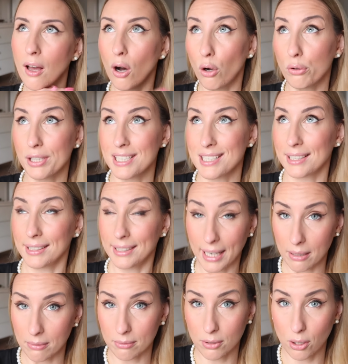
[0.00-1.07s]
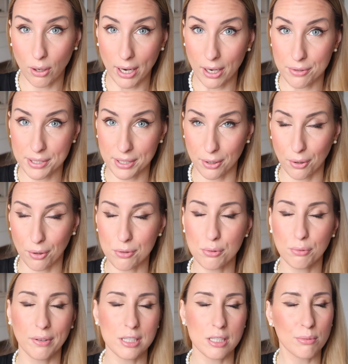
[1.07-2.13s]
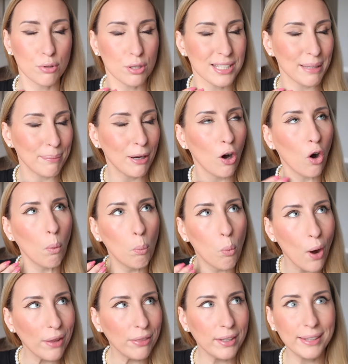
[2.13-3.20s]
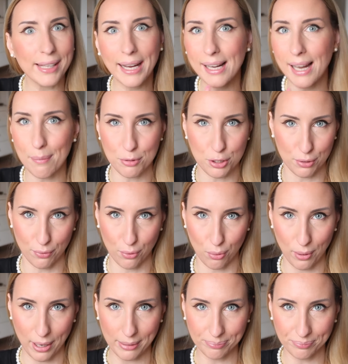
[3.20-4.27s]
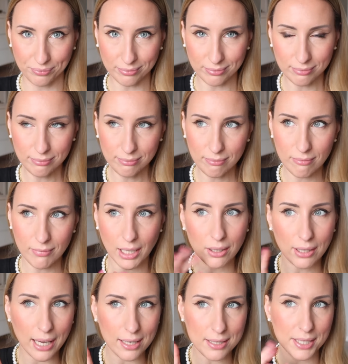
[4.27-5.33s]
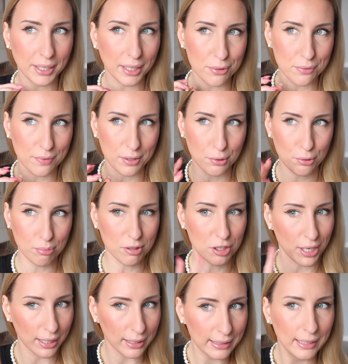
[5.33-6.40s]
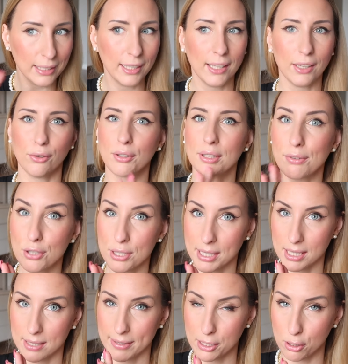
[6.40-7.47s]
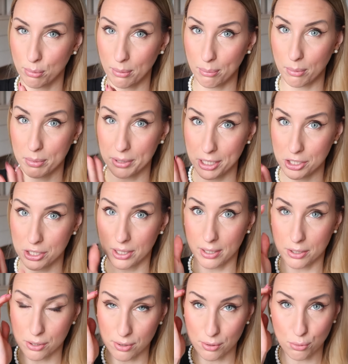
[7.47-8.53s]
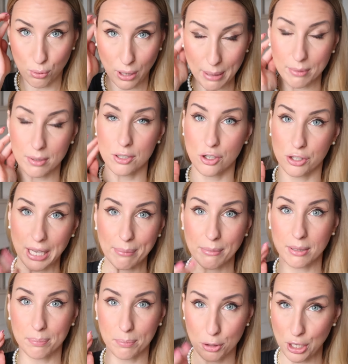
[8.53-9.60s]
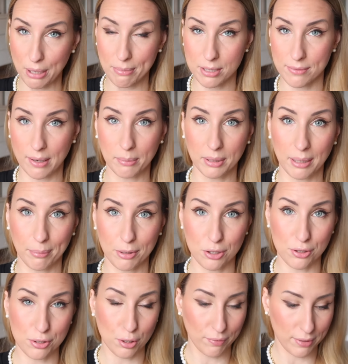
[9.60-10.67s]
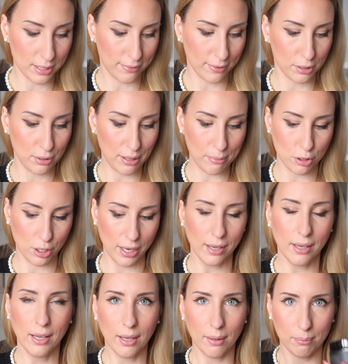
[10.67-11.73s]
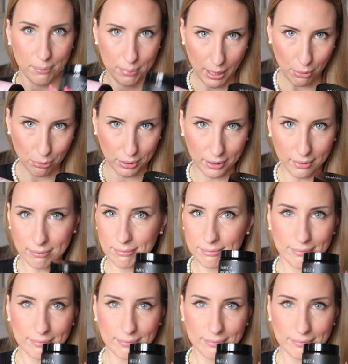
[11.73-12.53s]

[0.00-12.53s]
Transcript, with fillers: chociaż ja, kochające kokos, uważam, że to jest zapach obłędny, najlepszy w ogóle. No ale z Natalią stwierdziłyśmy, że no nie wszystkie z Was lubią, bo my też e, słuchamy, czytamy, piszemy z Wami na bieżąco, więc stwierdziłam, że brownie,